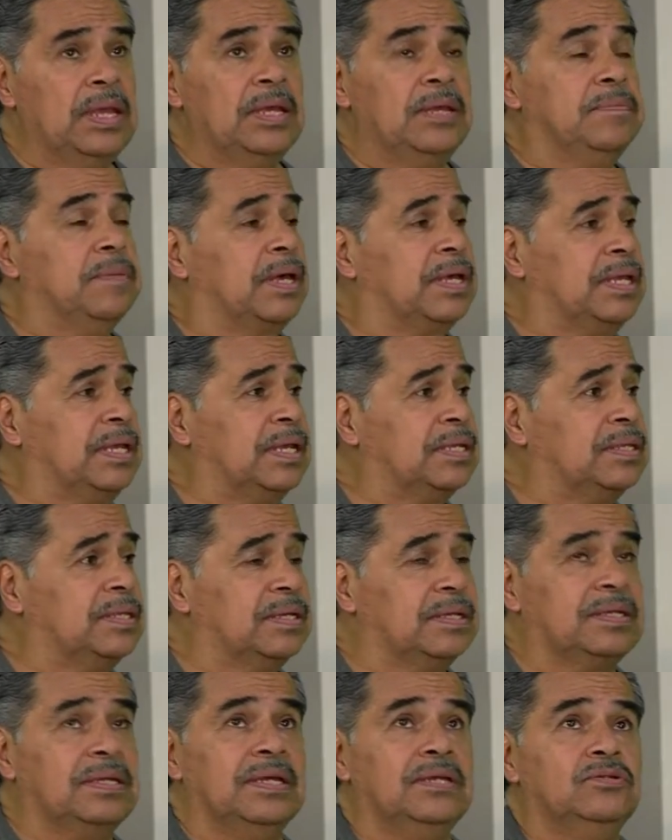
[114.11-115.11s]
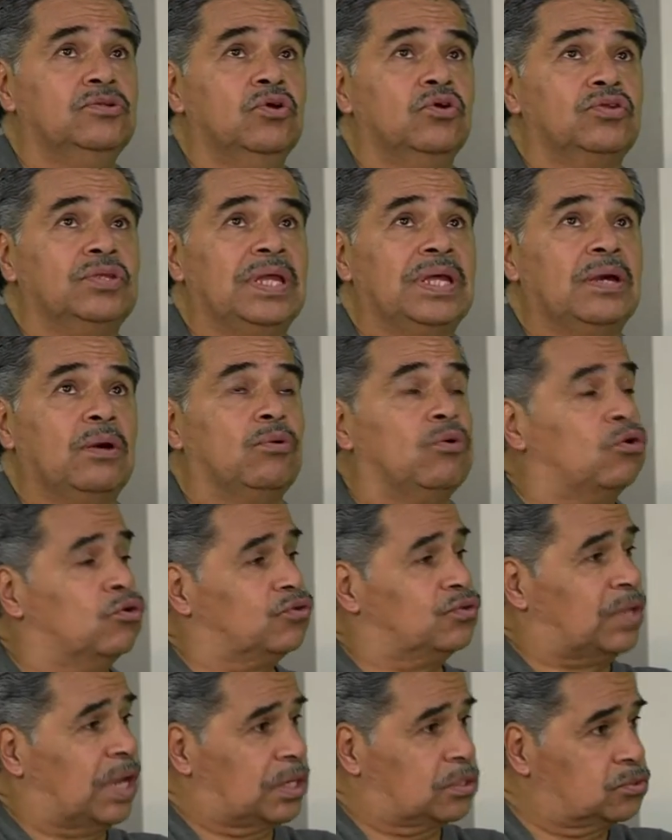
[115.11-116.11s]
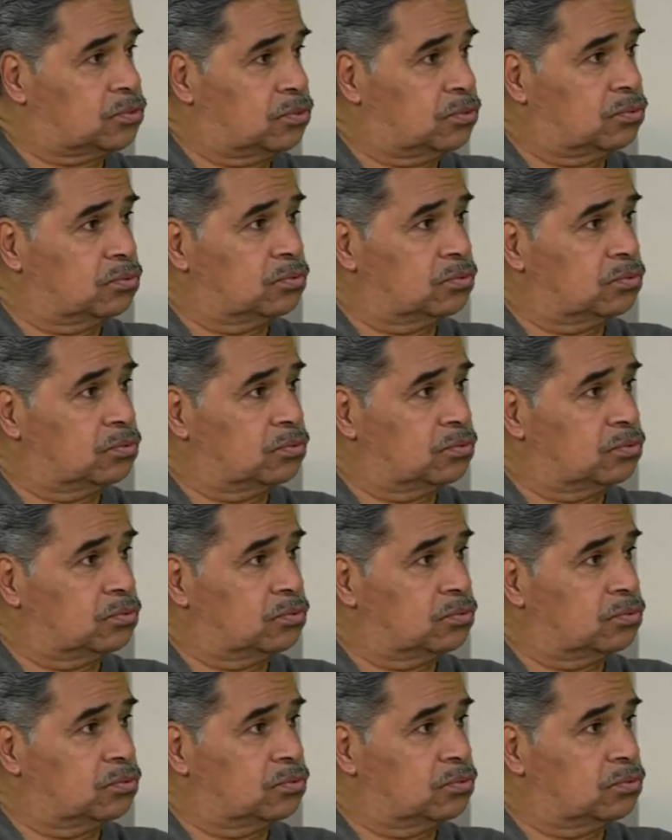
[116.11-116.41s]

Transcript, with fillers: Imagínate que no tenga un contacto